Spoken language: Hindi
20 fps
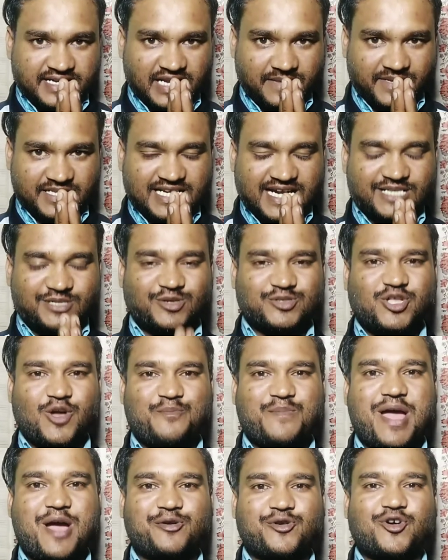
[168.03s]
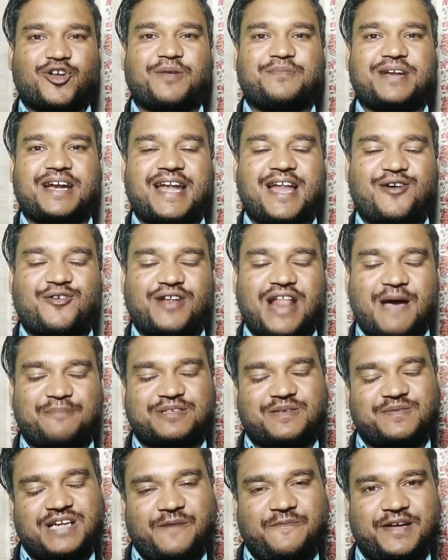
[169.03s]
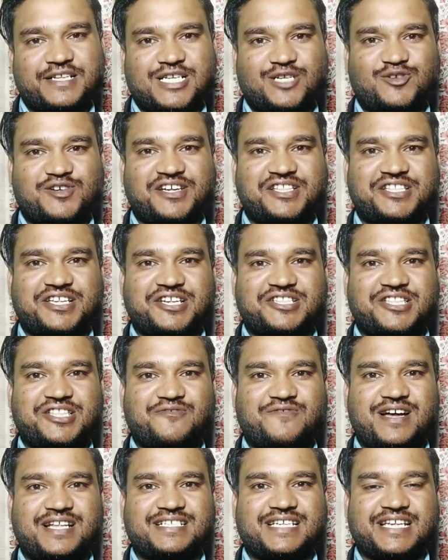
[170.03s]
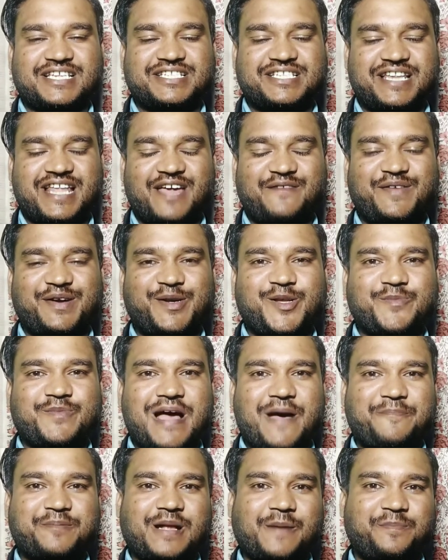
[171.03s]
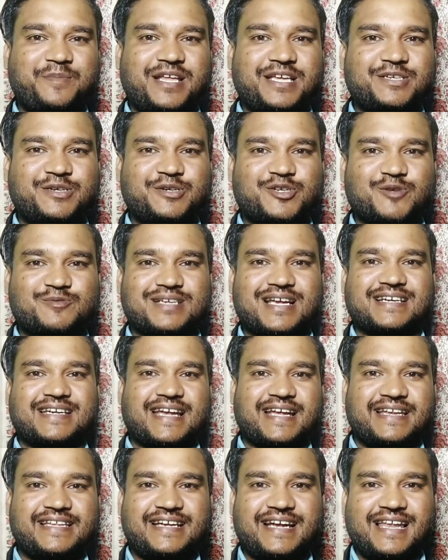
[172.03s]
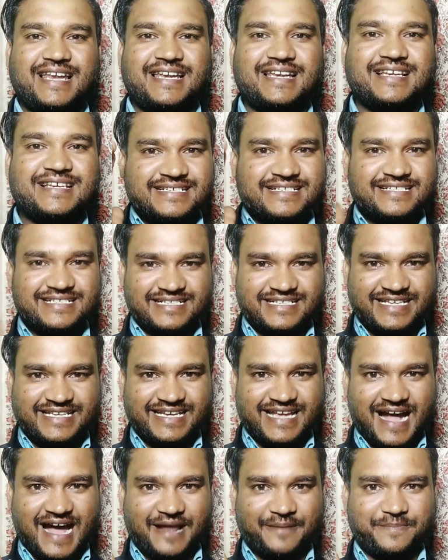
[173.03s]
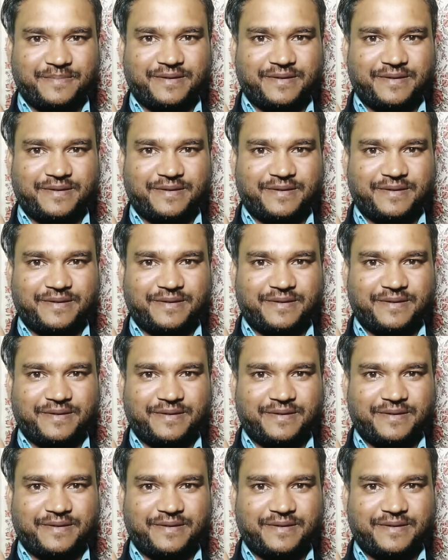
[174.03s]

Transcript: नमस्कार दोस्तों मैं गौरव राणा और आप सभी का फिर से स्वागत करता हूं आज के इस नए वीडियो में आपके अपने यूट्यूब चैनल टेक्निकल जी आर